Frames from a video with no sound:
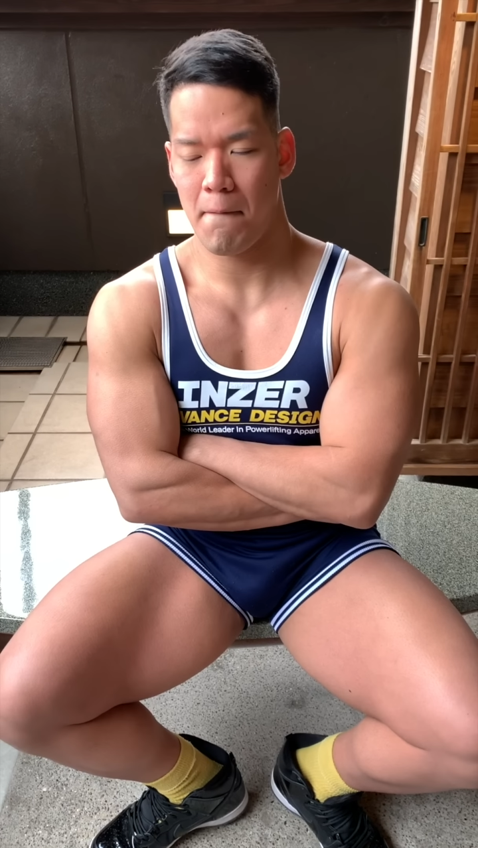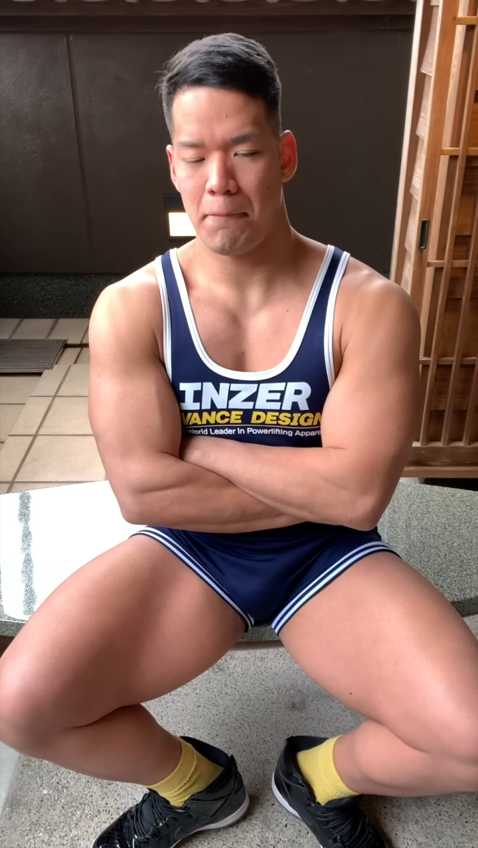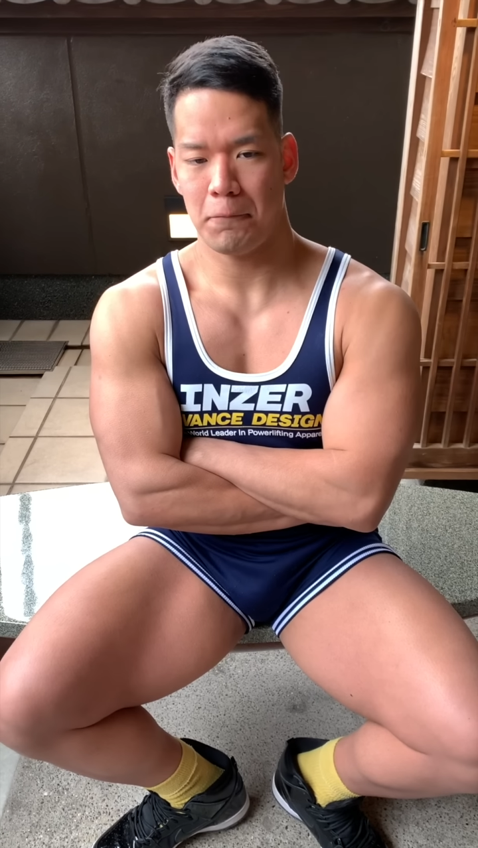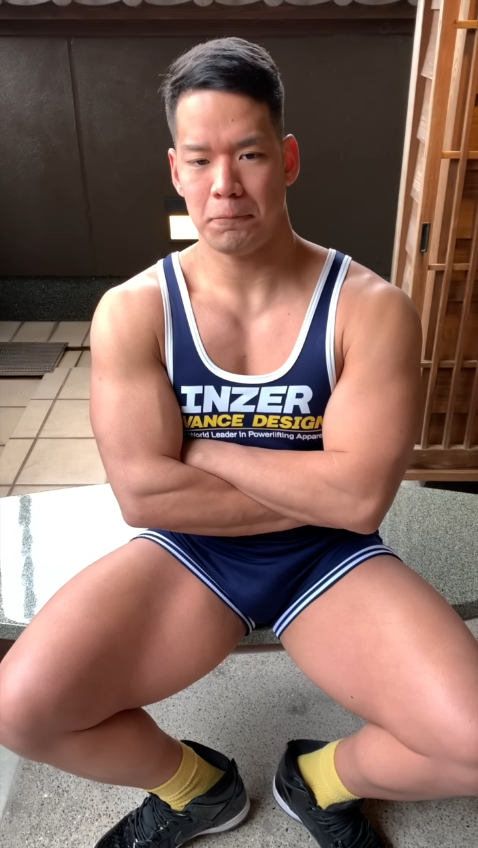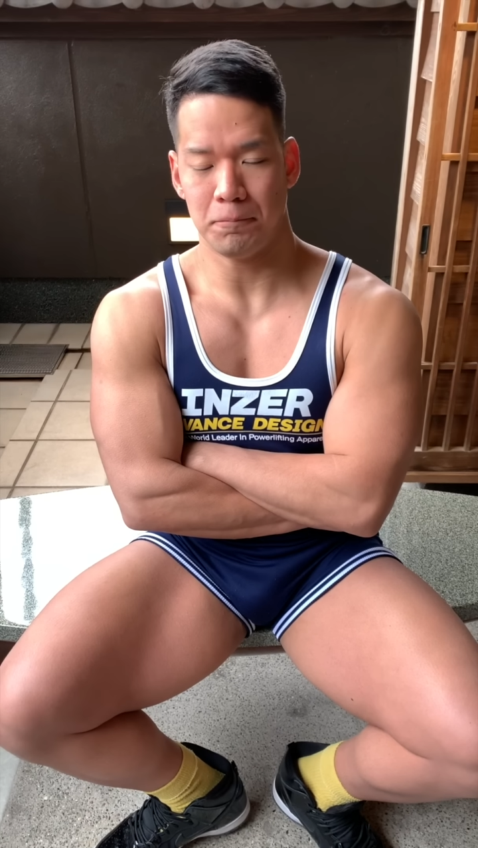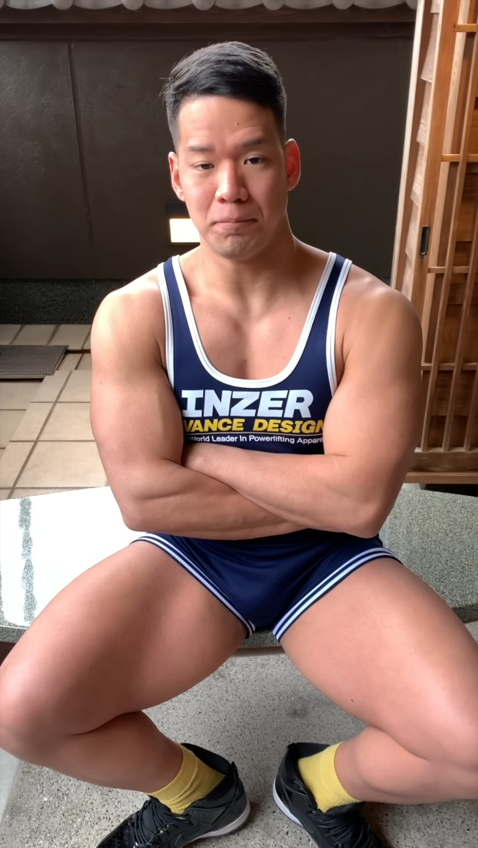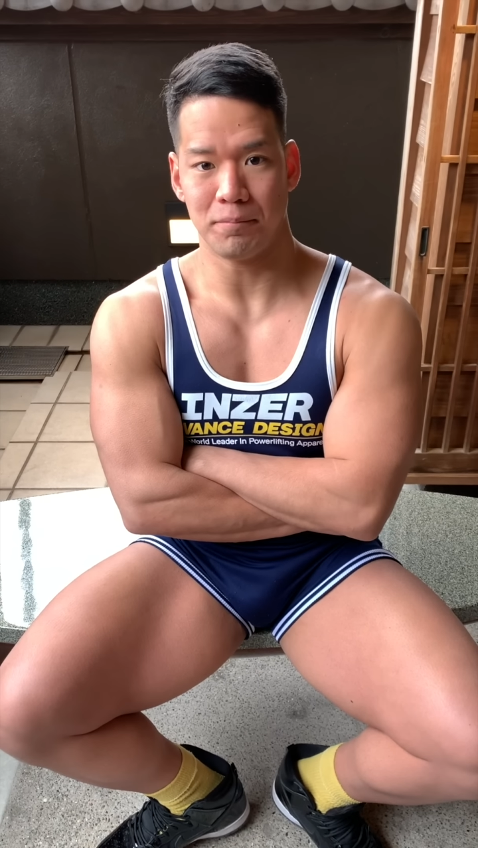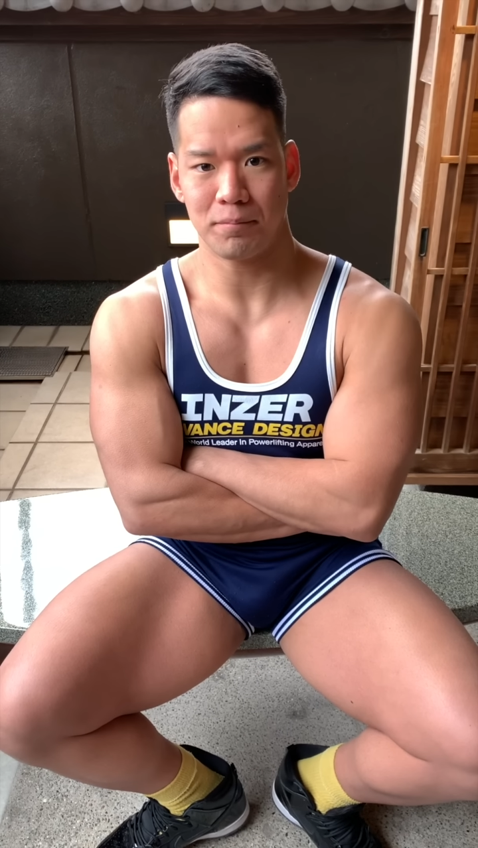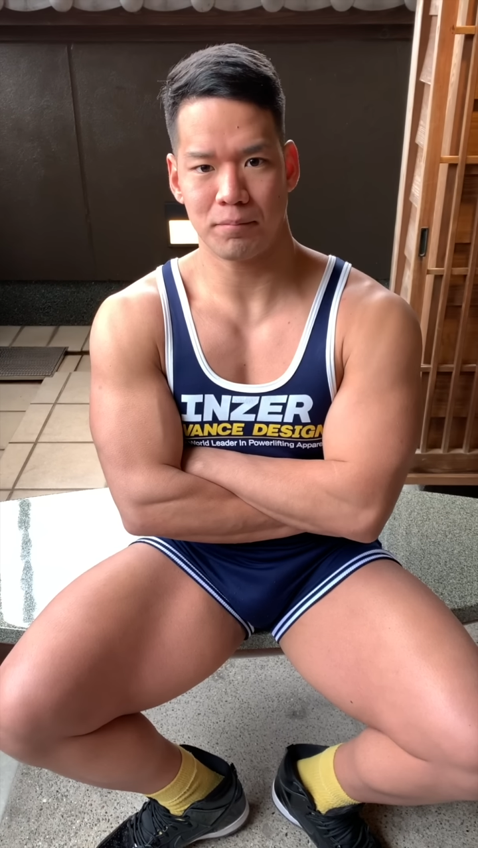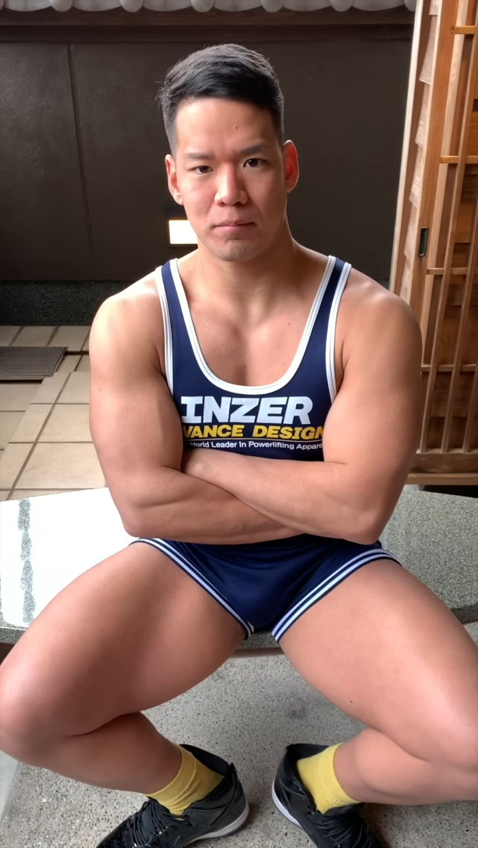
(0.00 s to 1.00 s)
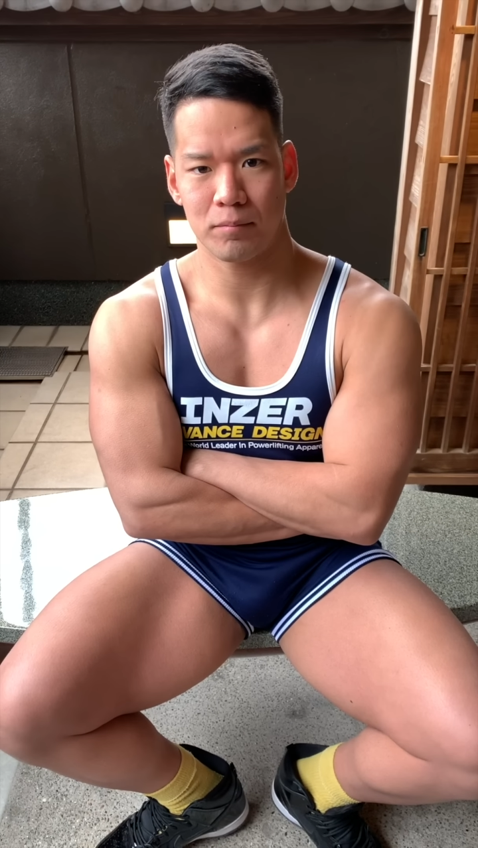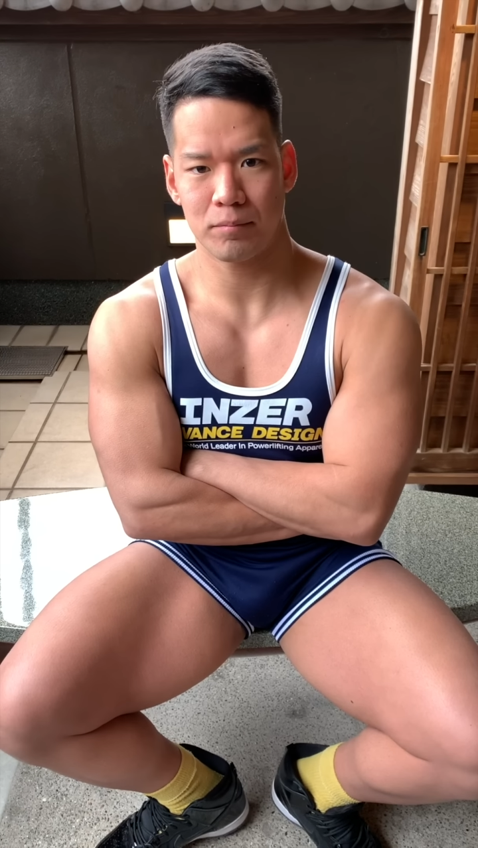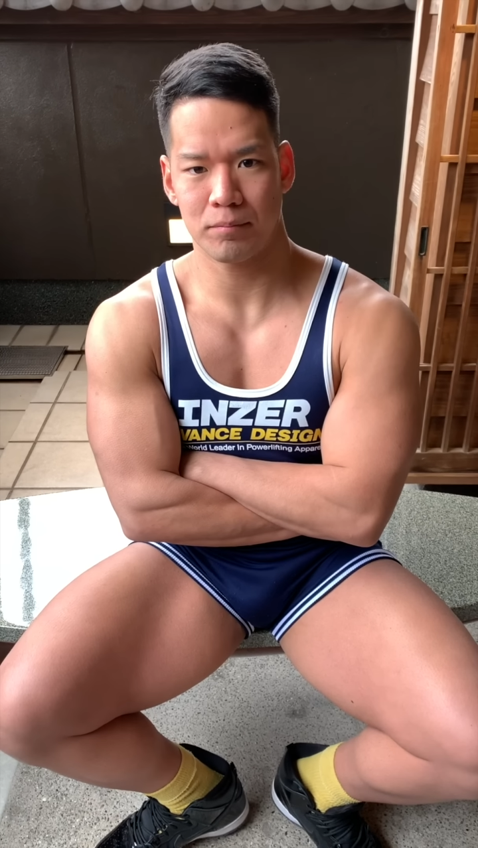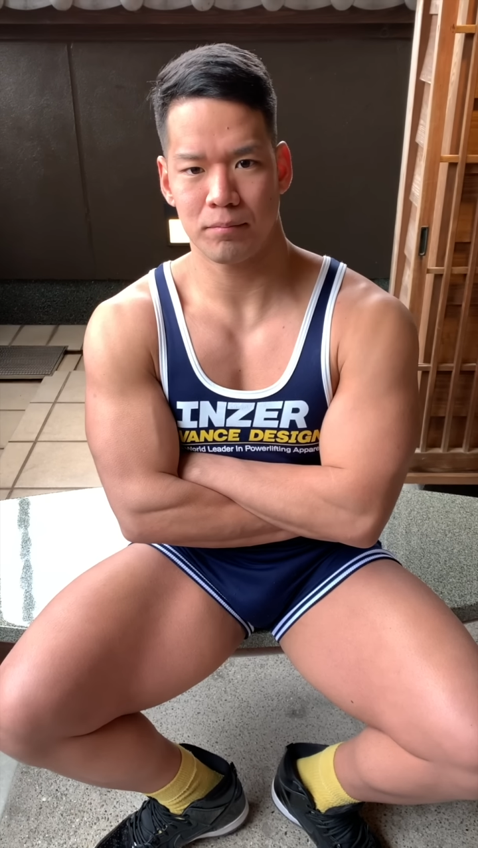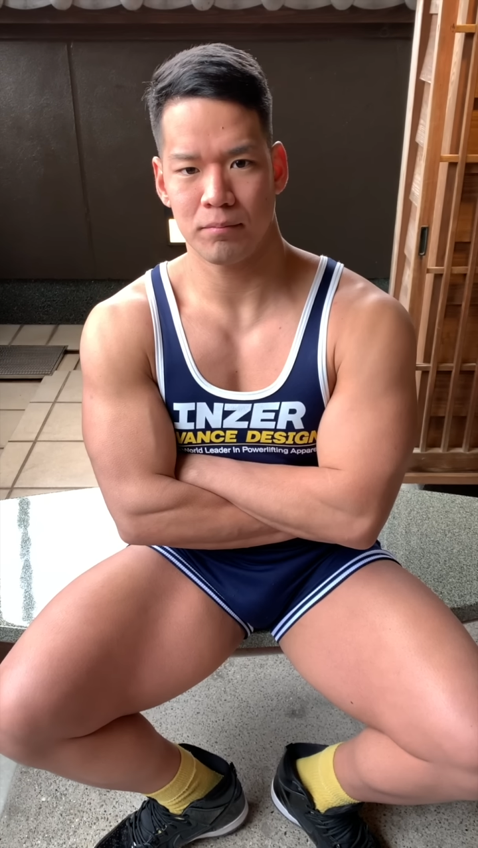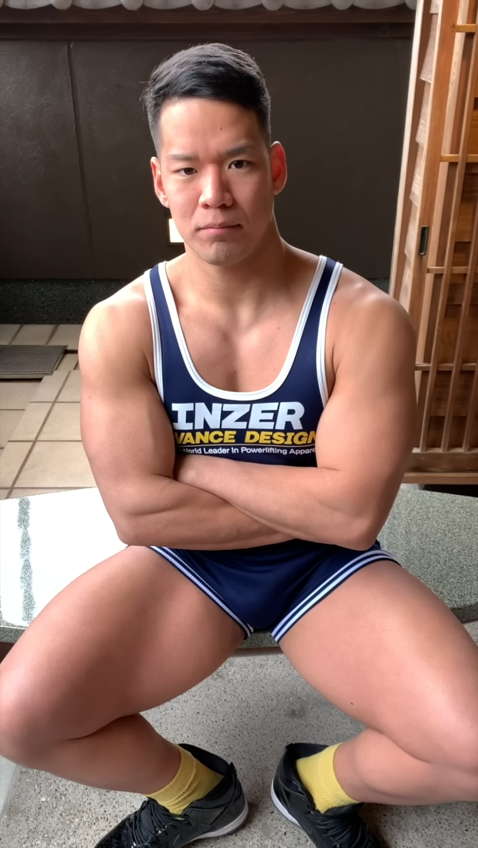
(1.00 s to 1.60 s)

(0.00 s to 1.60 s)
一昨日から犬飼